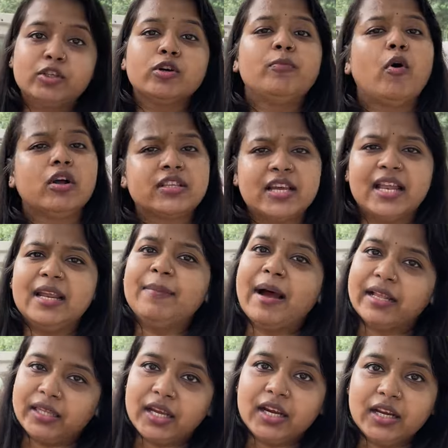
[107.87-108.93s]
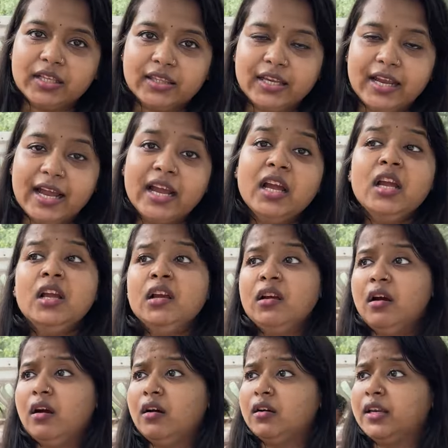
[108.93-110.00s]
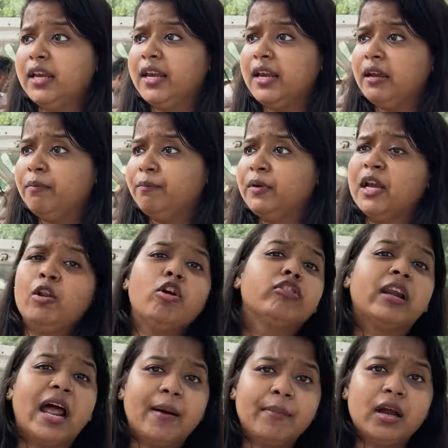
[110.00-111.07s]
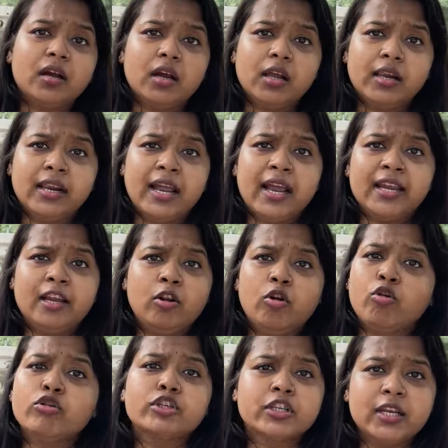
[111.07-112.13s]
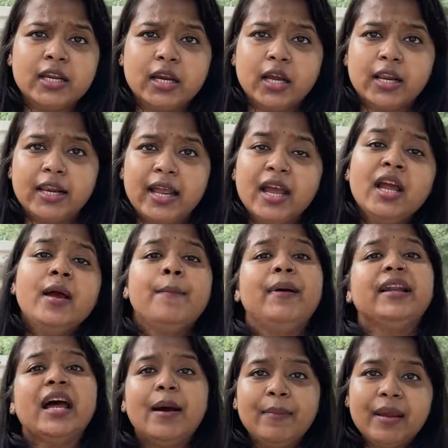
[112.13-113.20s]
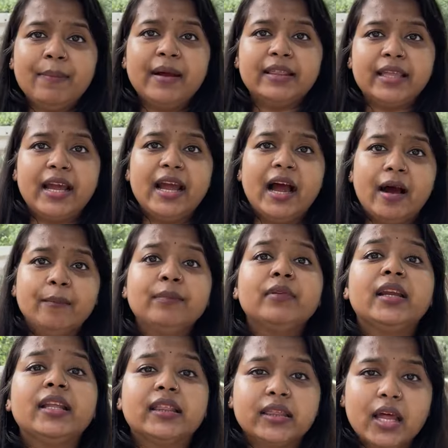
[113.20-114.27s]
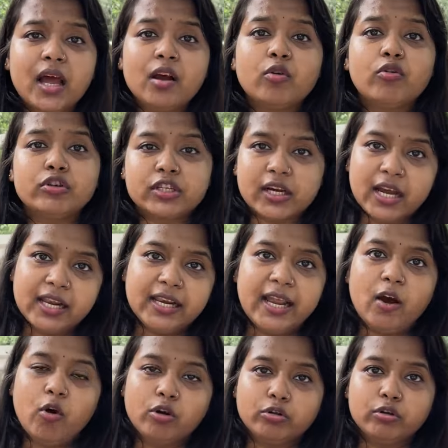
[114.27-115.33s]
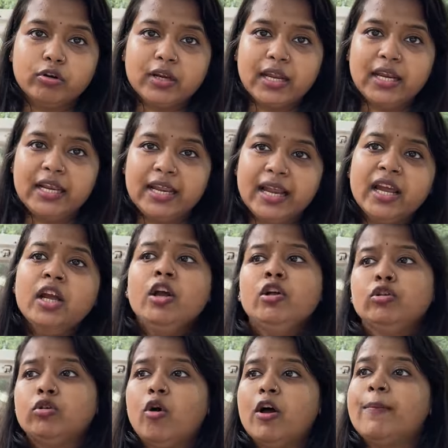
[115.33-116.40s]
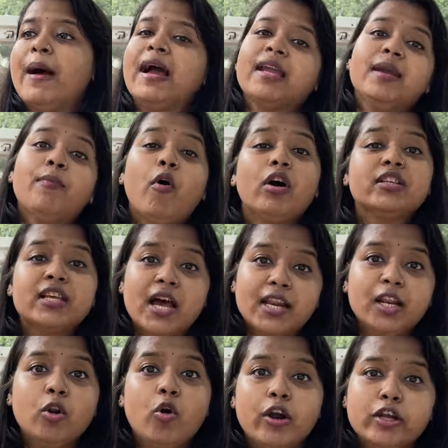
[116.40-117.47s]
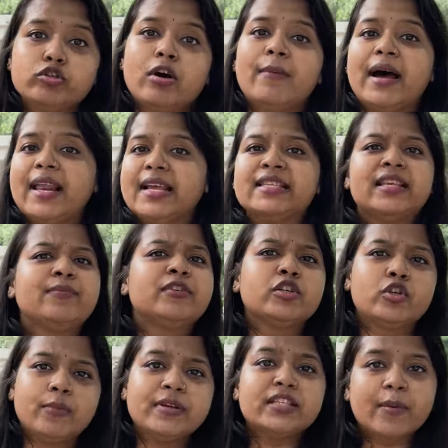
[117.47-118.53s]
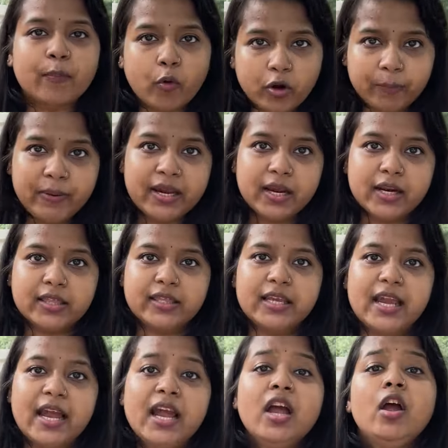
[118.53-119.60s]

जो बहुत सारी बातें करते हैं कि ये लोग ड्रामा कर रहे हैं ये लोग कुछ नहीं कर रहे हैं बट हमें पता है हम कितना कुछ कर रहे हैं औरतों के लिए और बाकी बहुत सारे लोग हैं जो हमारा इन सब चीज़ों में सपोर्ट भी करते हैं